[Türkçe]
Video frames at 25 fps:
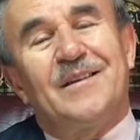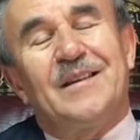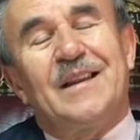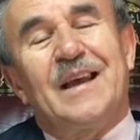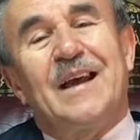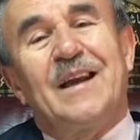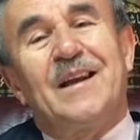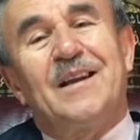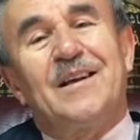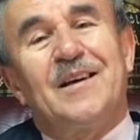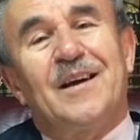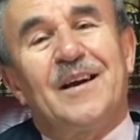
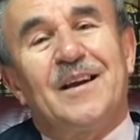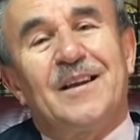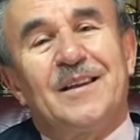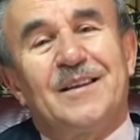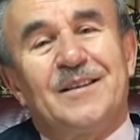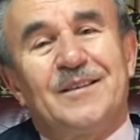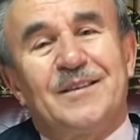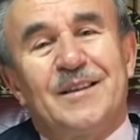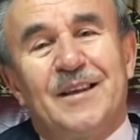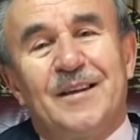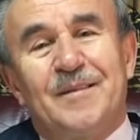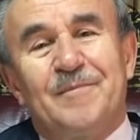Değerli
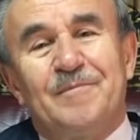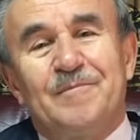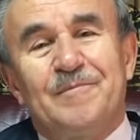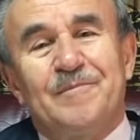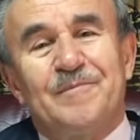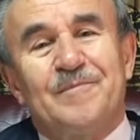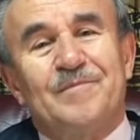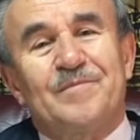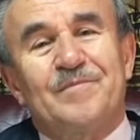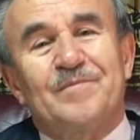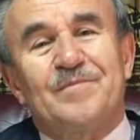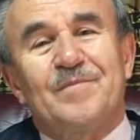kardeşlerim,
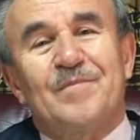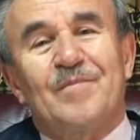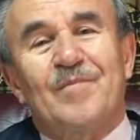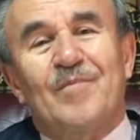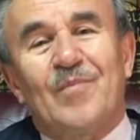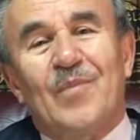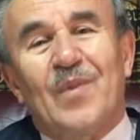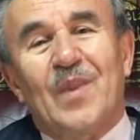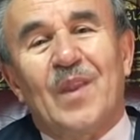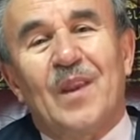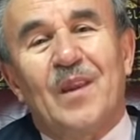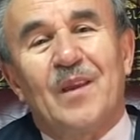
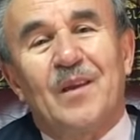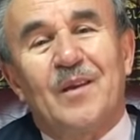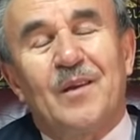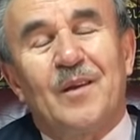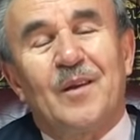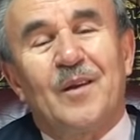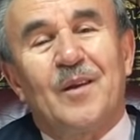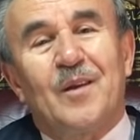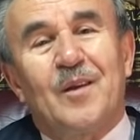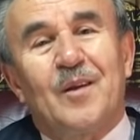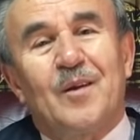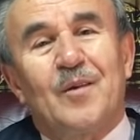
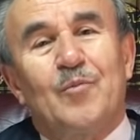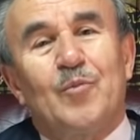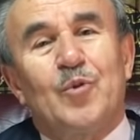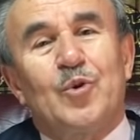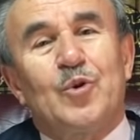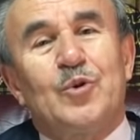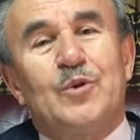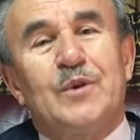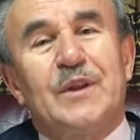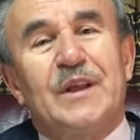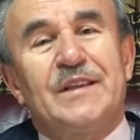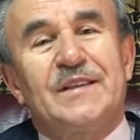
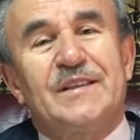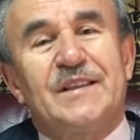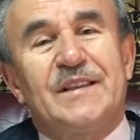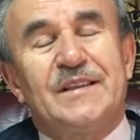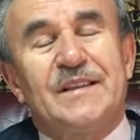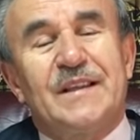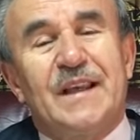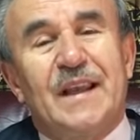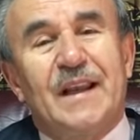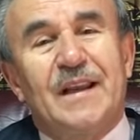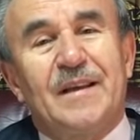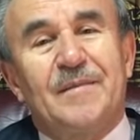bugün de
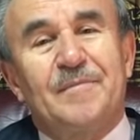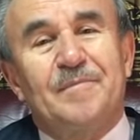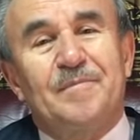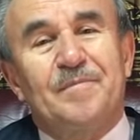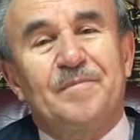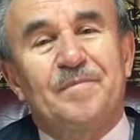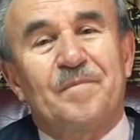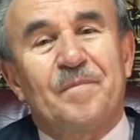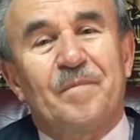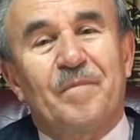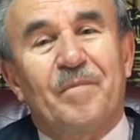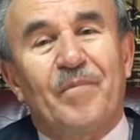sizlere
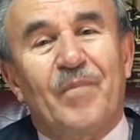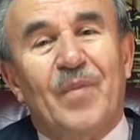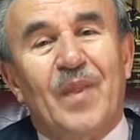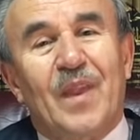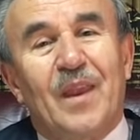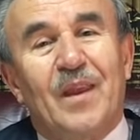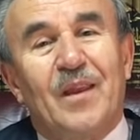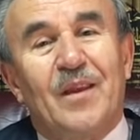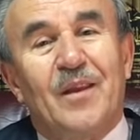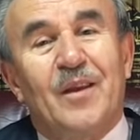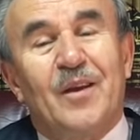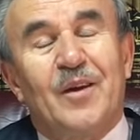
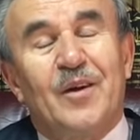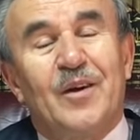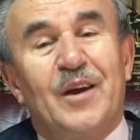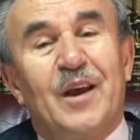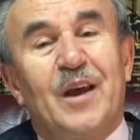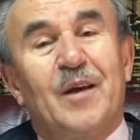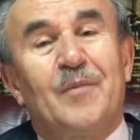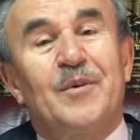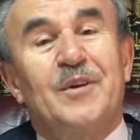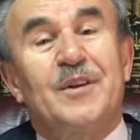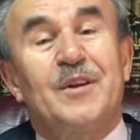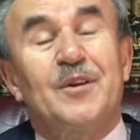
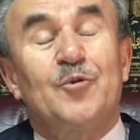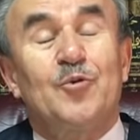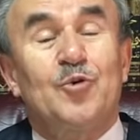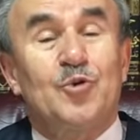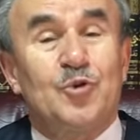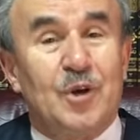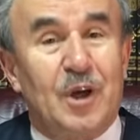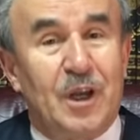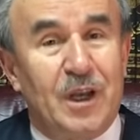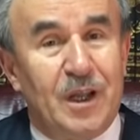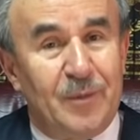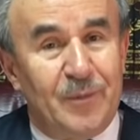kıyametin
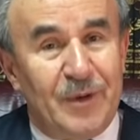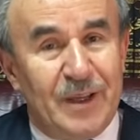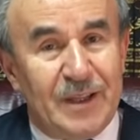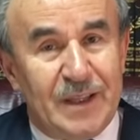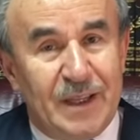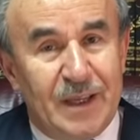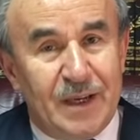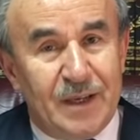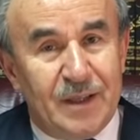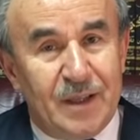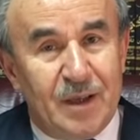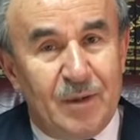küçük
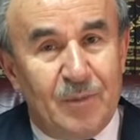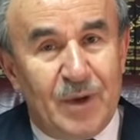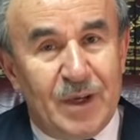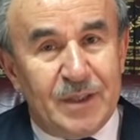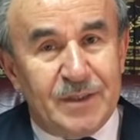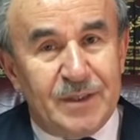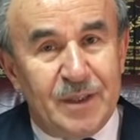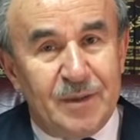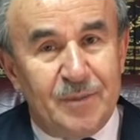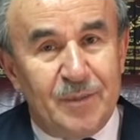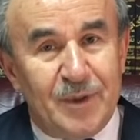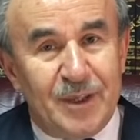alametlerinden
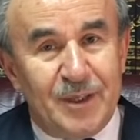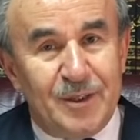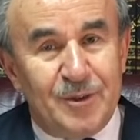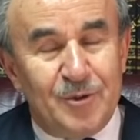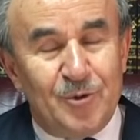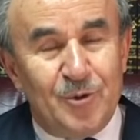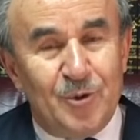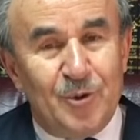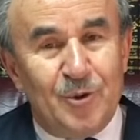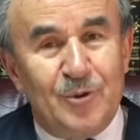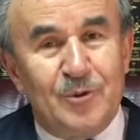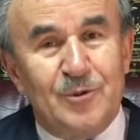bahsetmek
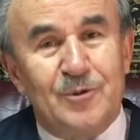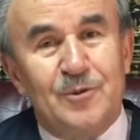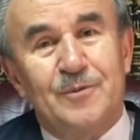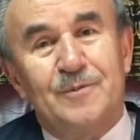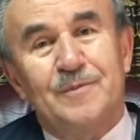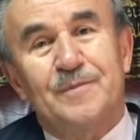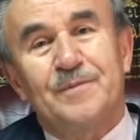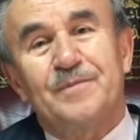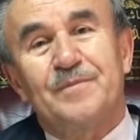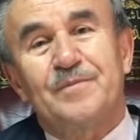istiyoruz.